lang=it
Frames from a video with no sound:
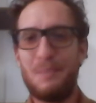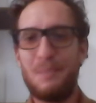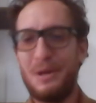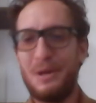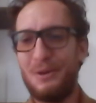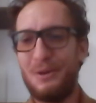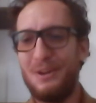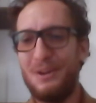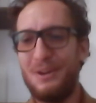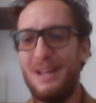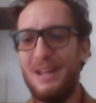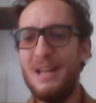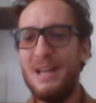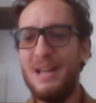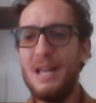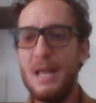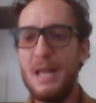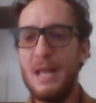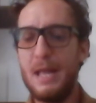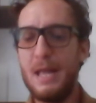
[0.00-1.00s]
Tre parole.
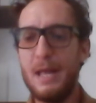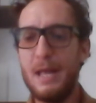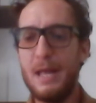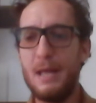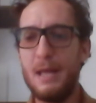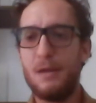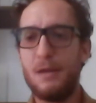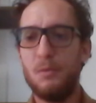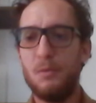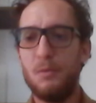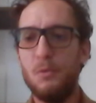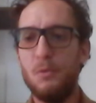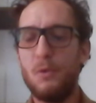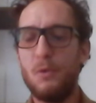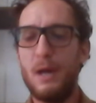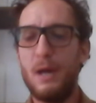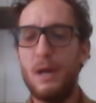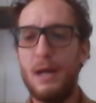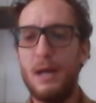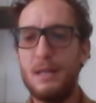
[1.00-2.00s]
E
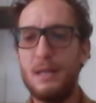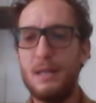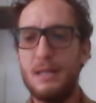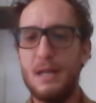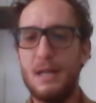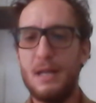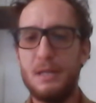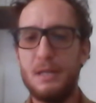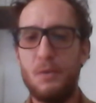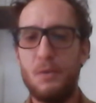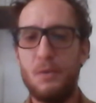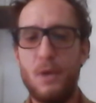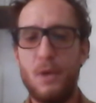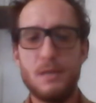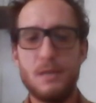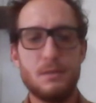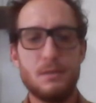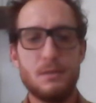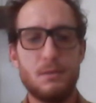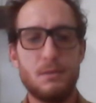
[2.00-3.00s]
comunque al di là di
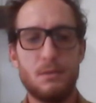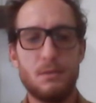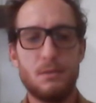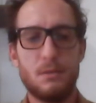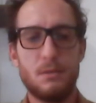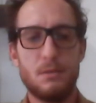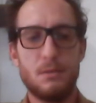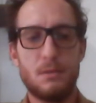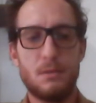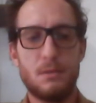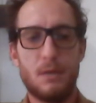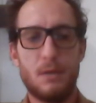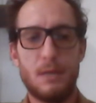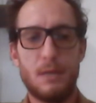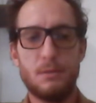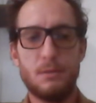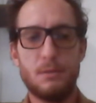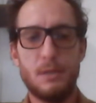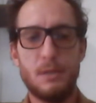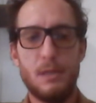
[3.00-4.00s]
questo,
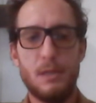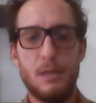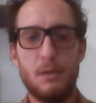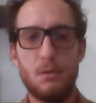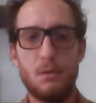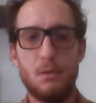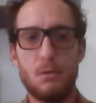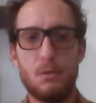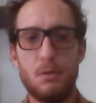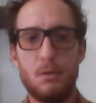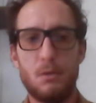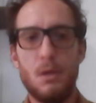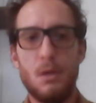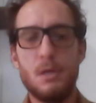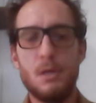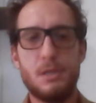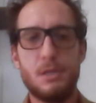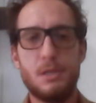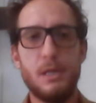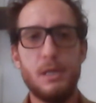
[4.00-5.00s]
Corrado, ti dico
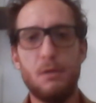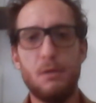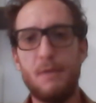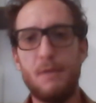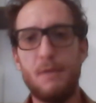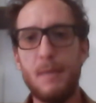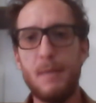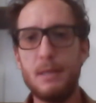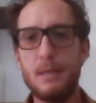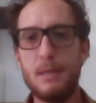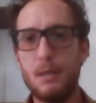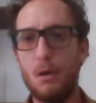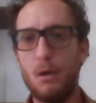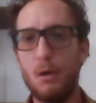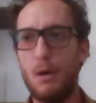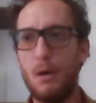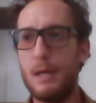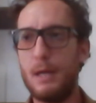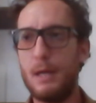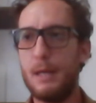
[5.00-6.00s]
sì, ovviamente io
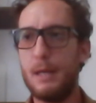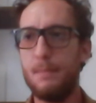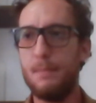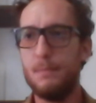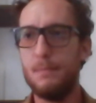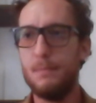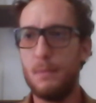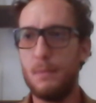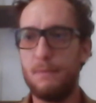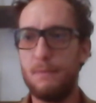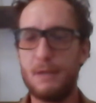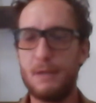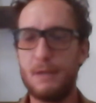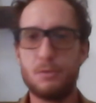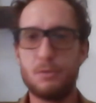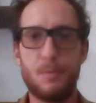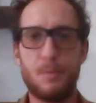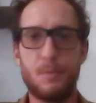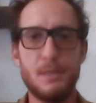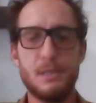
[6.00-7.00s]
anche
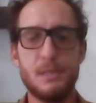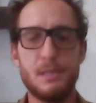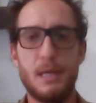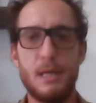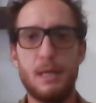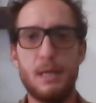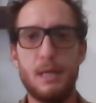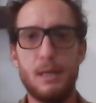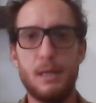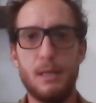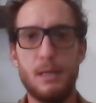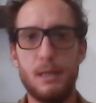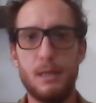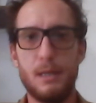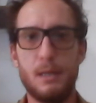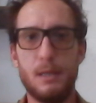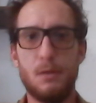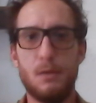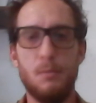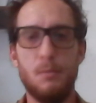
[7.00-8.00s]
faccio
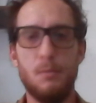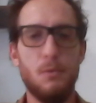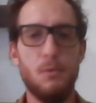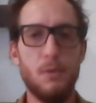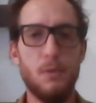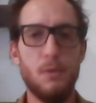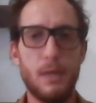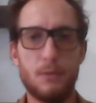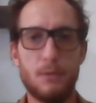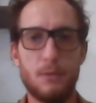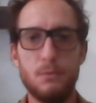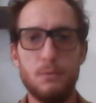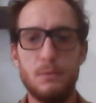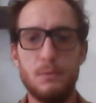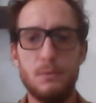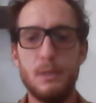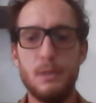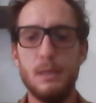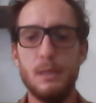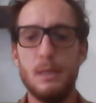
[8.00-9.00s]
pensieri comuni a
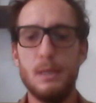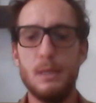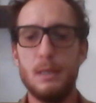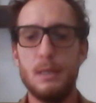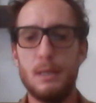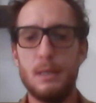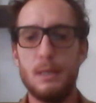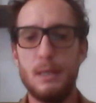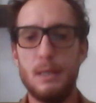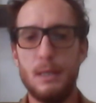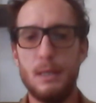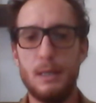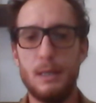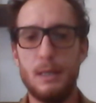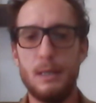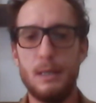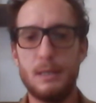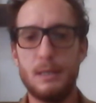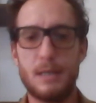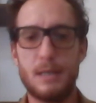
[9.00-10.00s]
tutti,
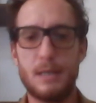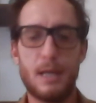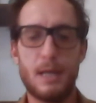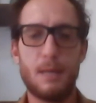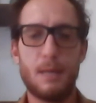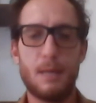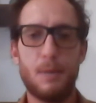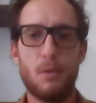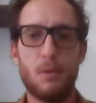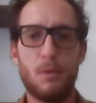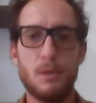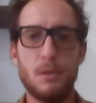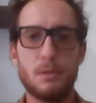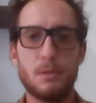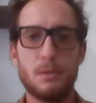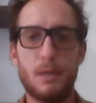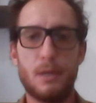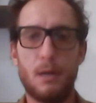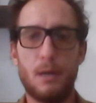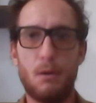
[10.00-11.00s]
eh, sarà anche per
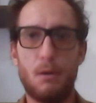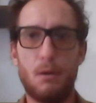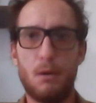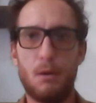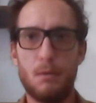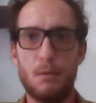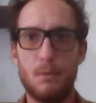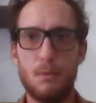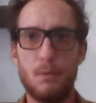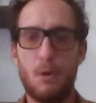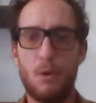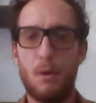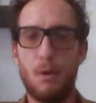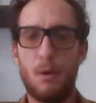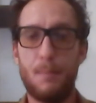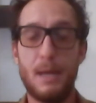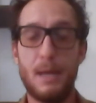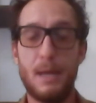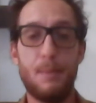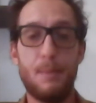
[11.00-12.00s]
questo che ho, ho,
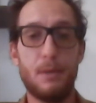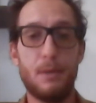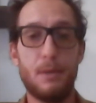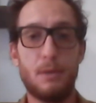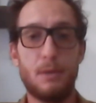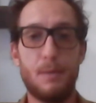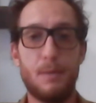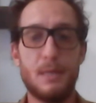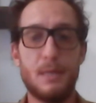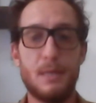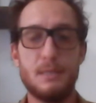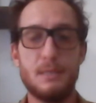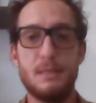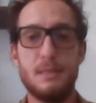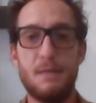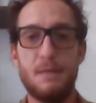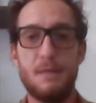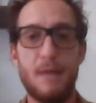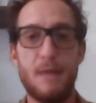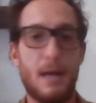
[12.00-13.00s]
appena aperto la mia
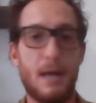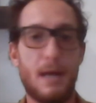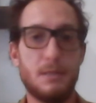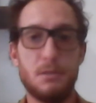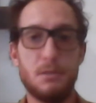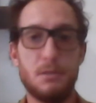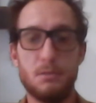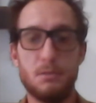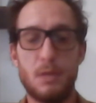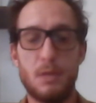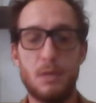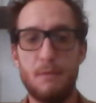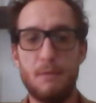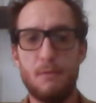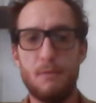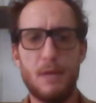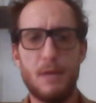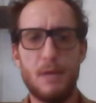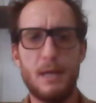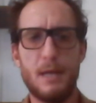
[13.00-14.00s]
agenzia viaggi, non te
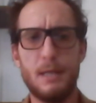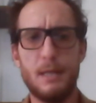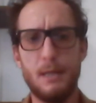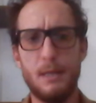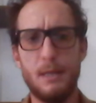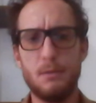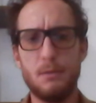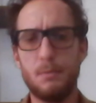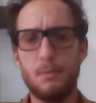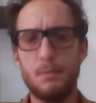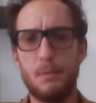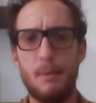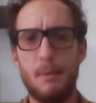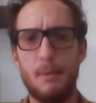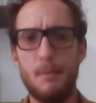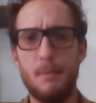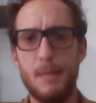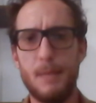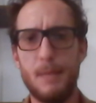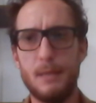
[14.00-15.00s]
l'avevo neanche detto
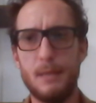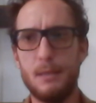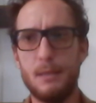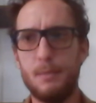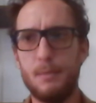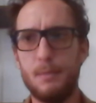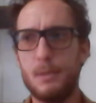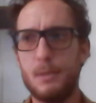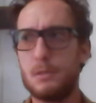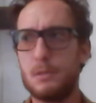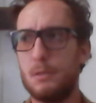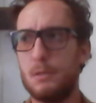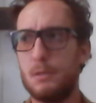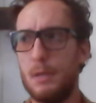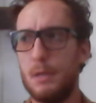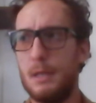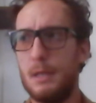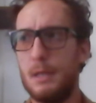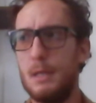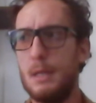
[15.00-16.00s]
probabilmente di
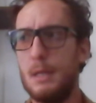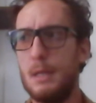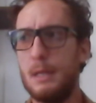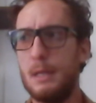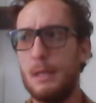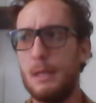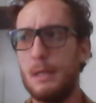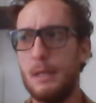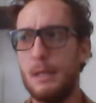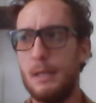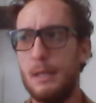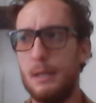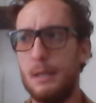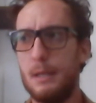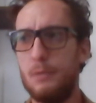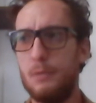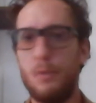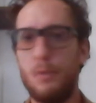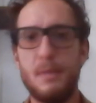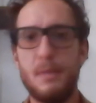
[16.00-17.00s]
persona,
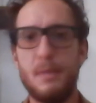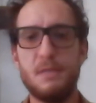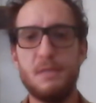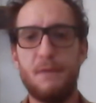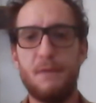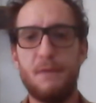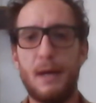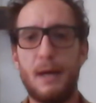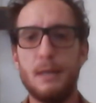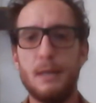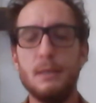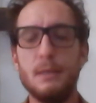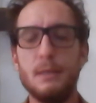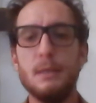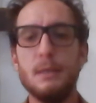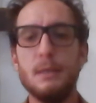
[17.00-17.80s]
eh, due mesi fa